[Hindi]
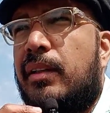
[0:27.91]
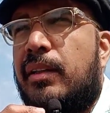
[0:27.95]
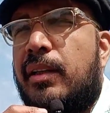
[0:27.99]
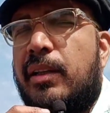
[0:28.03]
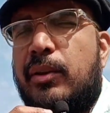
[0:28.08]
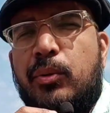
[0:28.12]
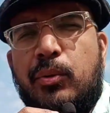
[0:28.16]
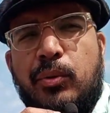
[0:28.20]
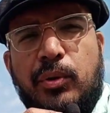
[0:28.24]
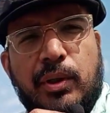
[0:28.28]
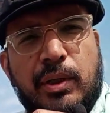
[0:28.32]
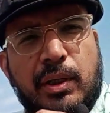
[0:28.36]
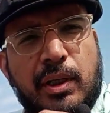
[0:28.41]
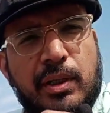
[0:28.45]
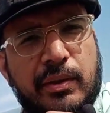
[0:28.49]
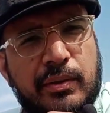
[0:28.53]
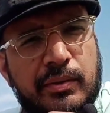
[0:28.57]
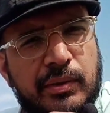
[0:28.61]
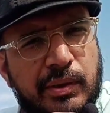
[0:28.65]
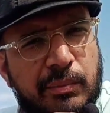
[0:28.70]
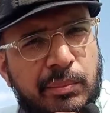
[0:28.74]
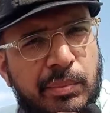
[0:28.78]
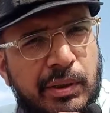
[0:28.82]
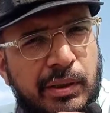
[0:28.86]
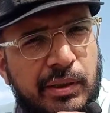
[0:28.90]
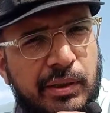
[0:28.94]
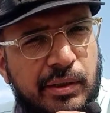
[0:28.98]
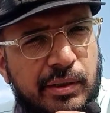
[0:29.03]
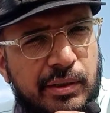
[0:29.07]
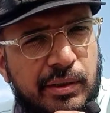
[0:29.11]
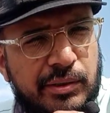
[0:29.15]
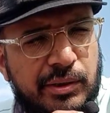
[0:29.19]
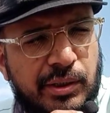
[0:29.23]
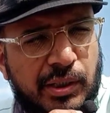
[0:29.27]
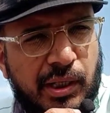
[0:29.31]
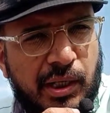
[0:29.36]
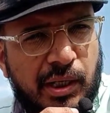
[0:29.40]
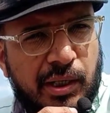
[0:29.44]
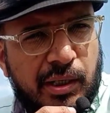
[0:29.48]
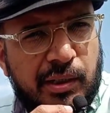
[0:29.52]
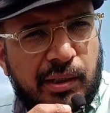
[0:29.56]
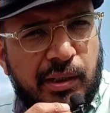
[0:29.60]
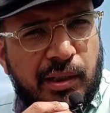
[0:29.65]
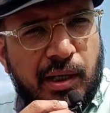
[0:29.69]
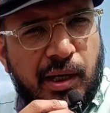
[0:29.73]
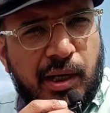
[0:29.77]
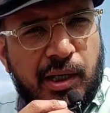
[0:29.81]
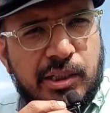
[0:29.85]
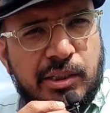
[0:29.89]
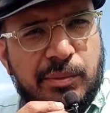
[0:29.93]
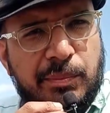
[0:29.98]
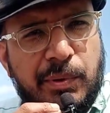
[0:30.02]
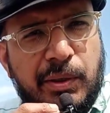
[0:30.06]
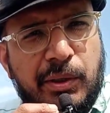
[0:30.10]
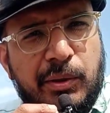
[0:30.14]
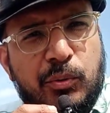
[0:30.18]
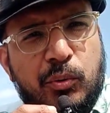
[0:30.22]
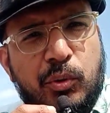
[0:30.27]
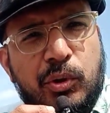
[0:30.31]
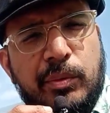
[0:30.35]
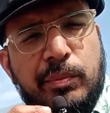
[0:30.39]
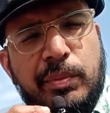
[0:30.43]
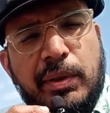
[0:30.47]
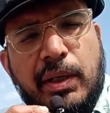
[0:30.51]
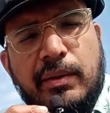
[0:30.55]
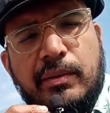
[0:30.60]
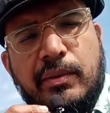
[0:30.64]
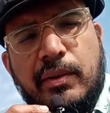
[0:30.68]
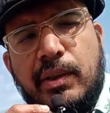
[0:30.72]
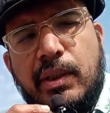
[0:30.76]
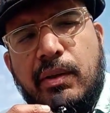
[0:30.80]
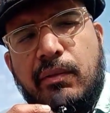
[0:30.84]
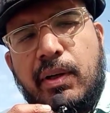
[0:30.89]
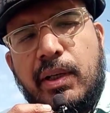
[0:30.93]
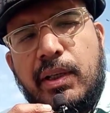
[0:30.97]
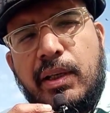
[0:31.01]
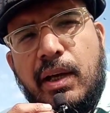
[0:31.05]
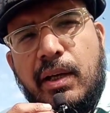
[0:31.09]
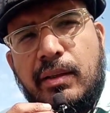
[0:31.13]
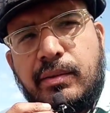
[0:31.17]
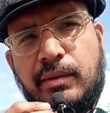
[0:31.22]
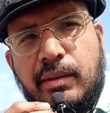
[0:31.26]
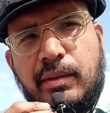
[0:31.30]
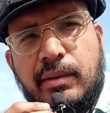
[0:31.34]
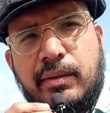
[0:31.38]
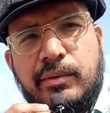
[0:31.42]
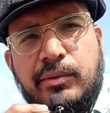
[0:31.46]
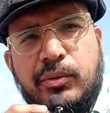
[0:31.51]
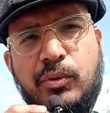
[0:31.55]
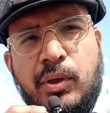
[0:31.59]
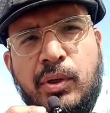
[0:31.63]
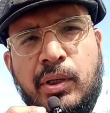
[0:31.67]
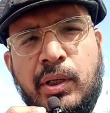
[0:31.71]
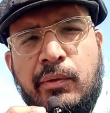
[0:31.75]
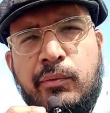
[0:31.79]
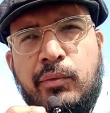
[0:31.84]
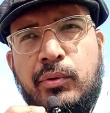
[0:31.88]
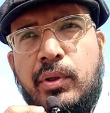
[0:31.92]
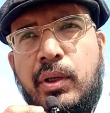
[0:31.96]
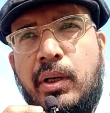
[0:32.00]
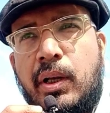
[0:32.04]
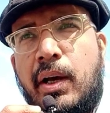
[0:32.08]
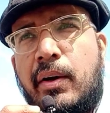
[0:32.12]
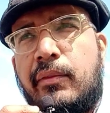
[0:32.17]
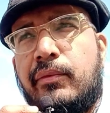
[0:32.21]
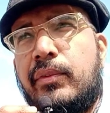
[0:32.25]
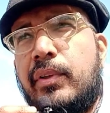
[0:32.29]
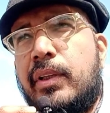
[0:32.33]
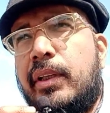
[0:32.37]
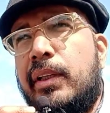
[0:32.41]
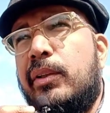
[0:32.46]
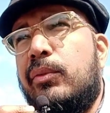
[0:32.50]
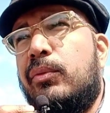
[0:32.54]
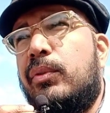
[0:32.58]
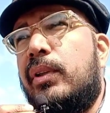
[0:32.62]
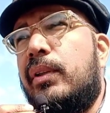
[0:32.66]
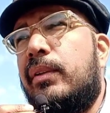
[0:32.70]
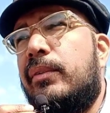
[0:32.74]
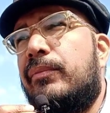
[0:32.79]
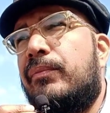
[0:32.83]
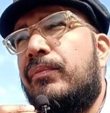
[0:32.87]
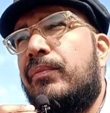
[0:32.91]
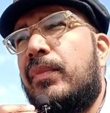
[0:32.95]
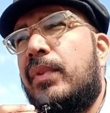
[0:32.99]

या दुनिया के किसी भी जगह इलाज में कोई भी ऐसी दवाई आज तक जो है ना वो दरियाफ्त नहीं हुई